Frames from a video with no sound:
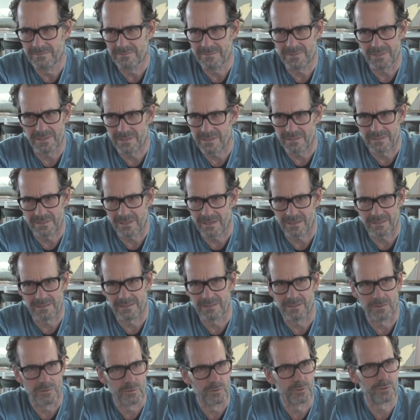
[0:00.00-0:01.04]
jeder Tag an
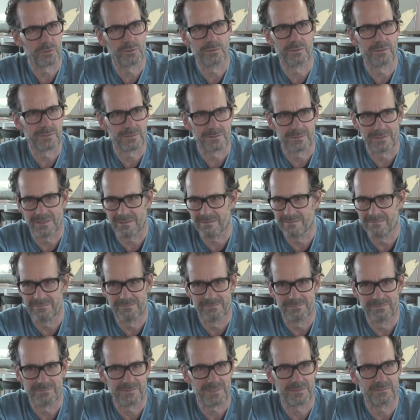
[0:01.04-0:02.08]
der Hochschule so der,
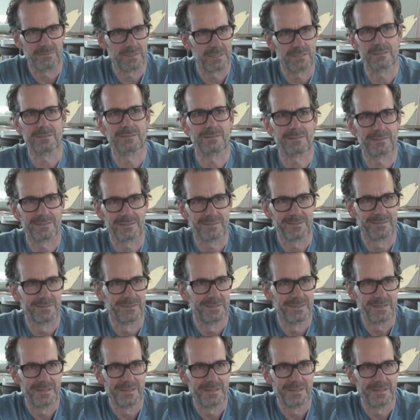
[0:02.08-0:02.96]
der wichtigste,